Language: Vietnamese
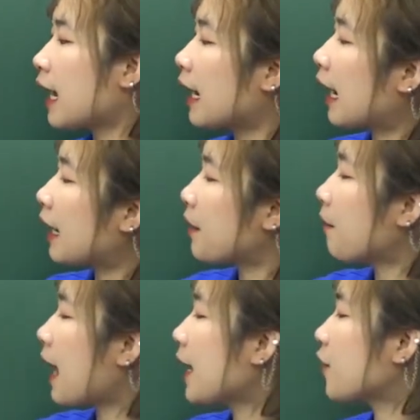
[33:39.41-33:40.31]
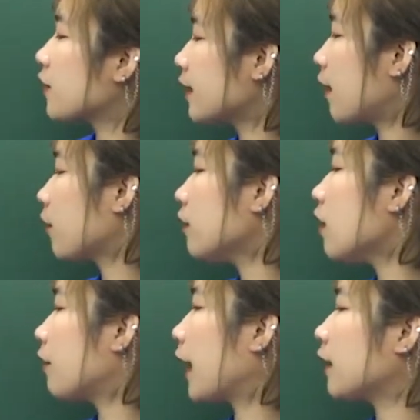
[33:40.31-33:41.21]
là ngày mai nó sẽ đóng
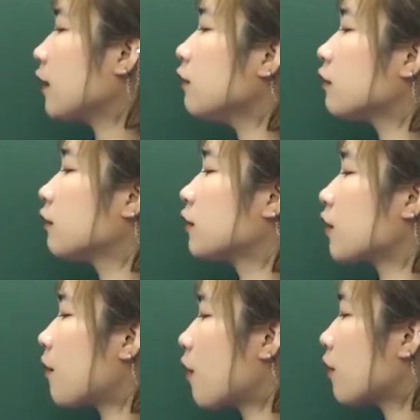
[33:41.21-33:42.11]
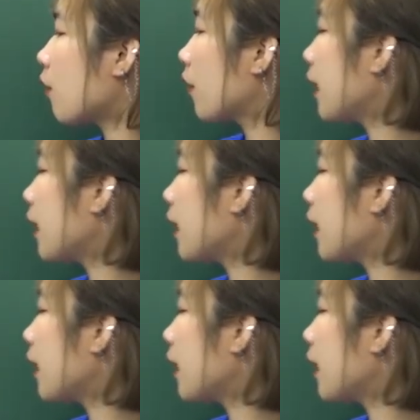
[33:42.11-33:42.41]
cửa và cái từ tomorrow ở